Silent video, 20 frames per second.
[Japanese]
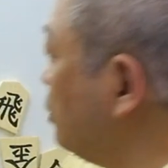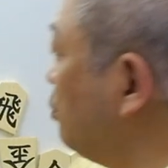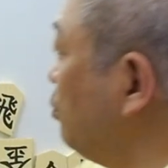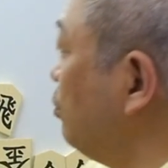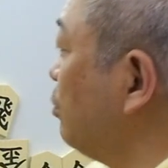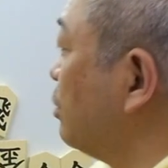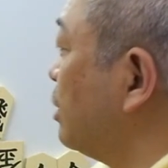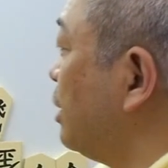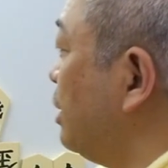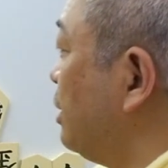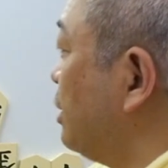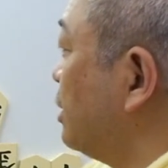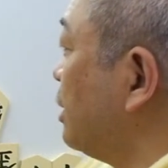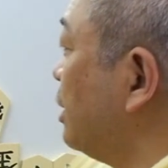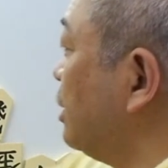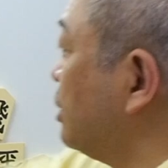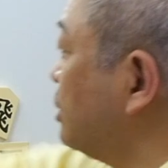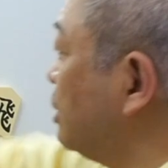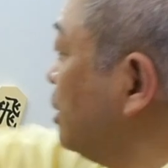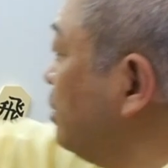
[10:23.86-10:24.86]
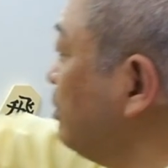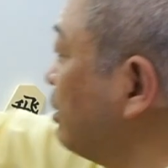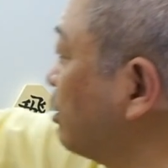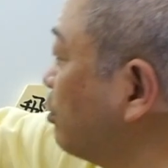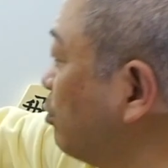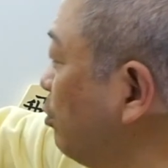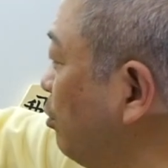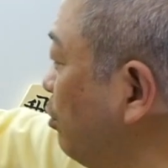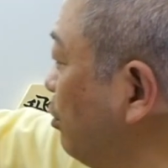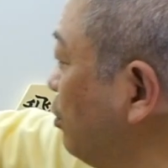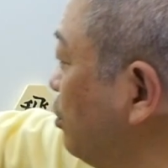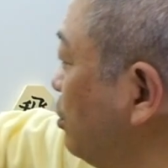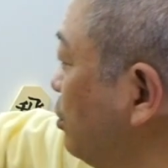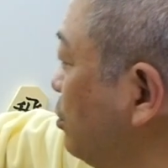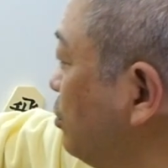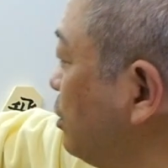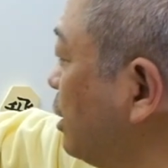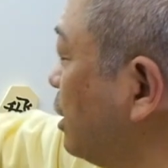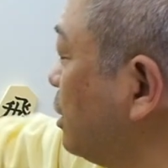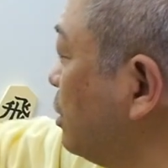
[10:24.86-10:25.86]
五桂に対して今、こう
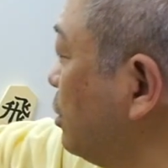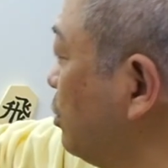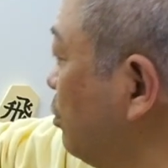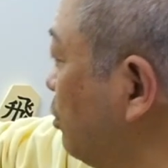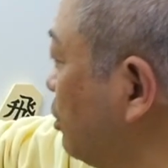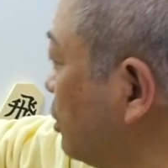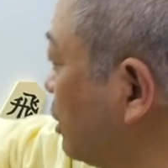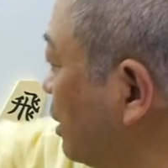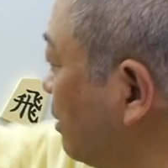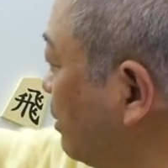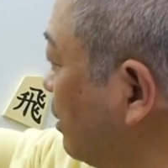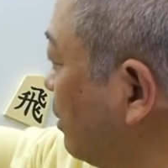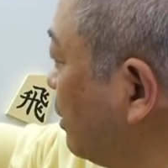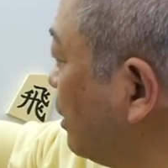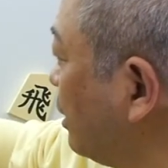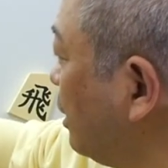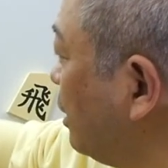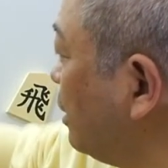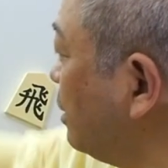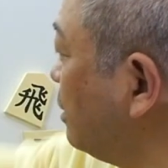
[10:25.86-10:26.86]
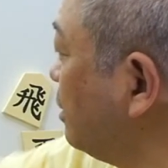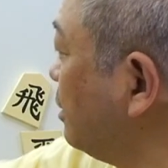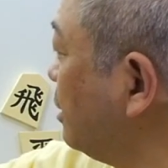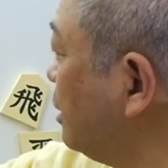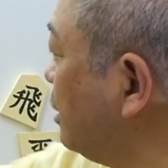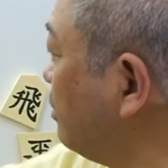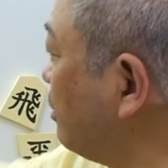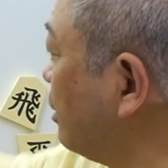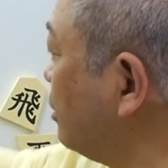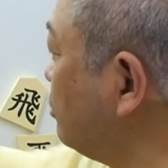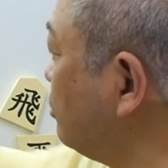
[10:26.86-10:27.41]
受け、避けた場合が、今、